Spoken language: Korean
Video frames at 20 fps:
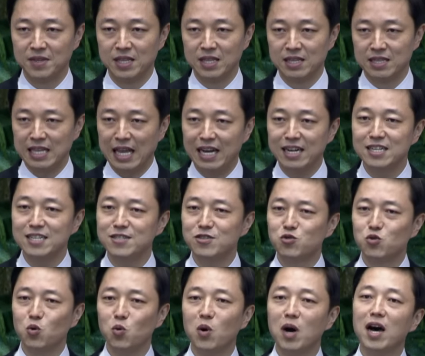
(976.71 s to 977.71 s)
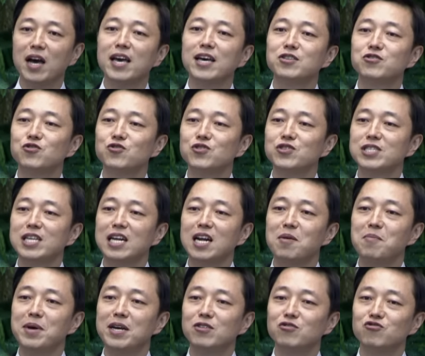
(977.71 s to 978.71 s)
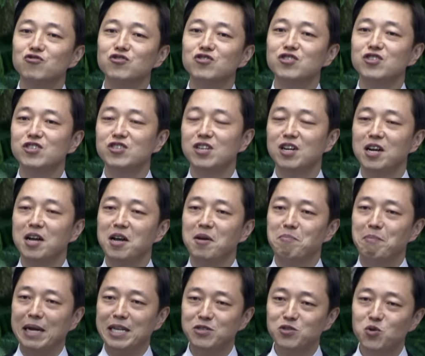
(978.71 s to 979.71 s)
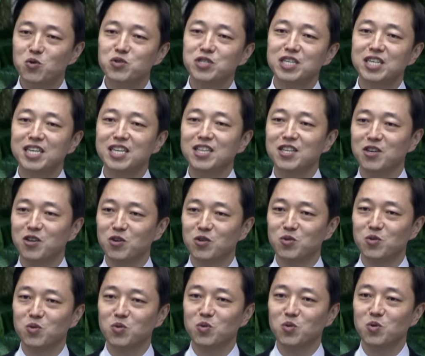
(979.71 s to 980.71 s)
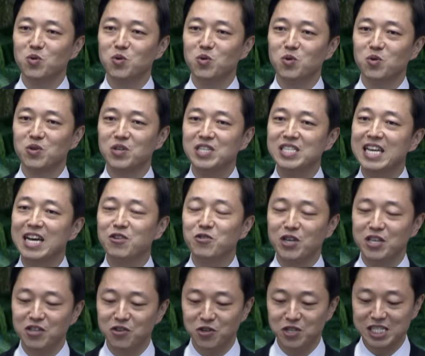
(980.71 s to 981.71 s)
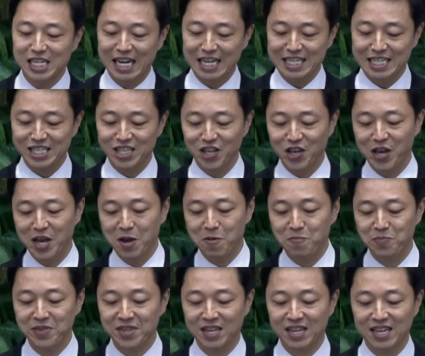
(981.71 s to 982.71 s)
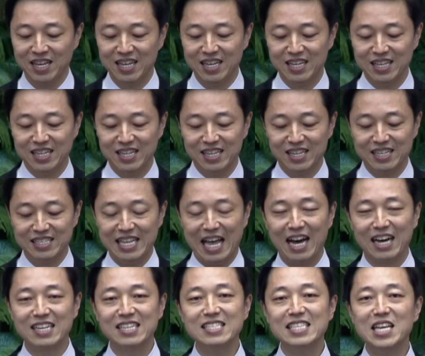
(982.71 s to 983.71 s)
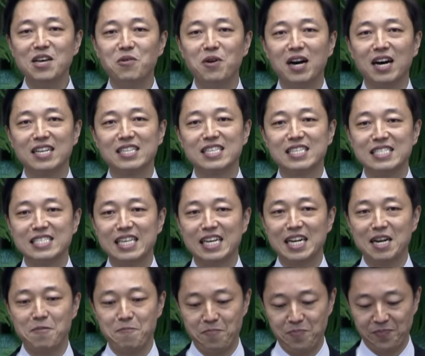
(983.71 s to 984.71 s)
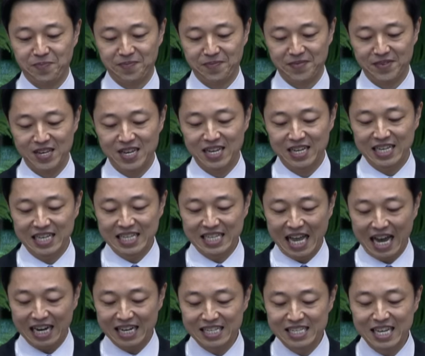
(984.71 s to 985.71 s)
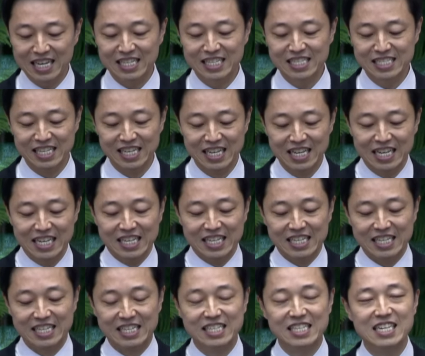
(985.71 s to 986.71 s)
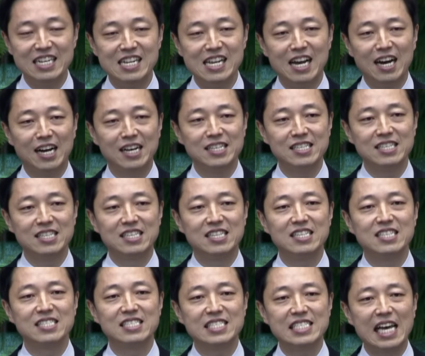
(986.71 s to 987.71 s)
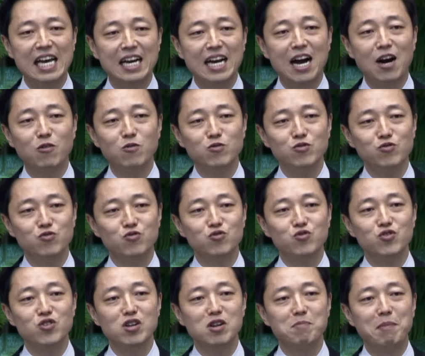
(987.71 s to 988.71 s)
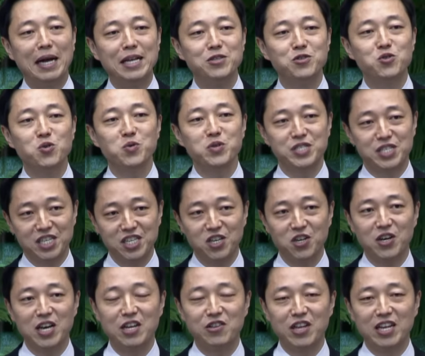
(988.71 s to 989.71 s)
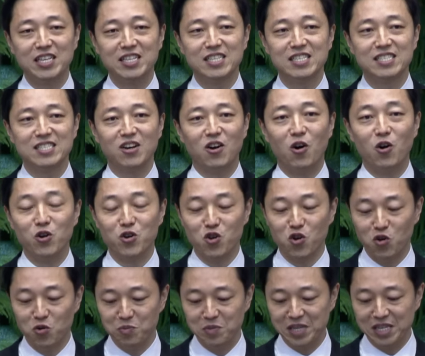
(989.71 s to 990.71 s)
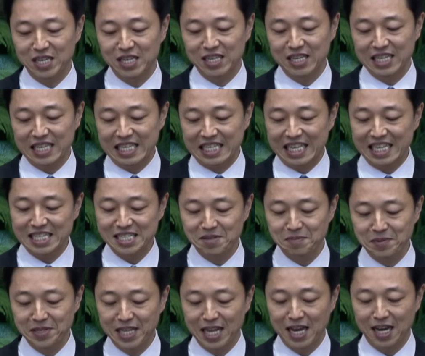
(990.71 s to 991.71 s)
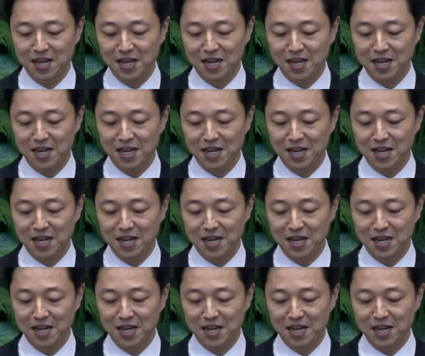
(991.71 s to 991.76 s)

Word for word: 나를 좋아해 주는 사람의 눈을 만족시키는 것도 그냥 되는 것이 아닌데 나그네와 같은 사람 이 나그네는 그를 향한 그 차가운 눈을 만족시켜야 되는 어려움이 있겠습니다.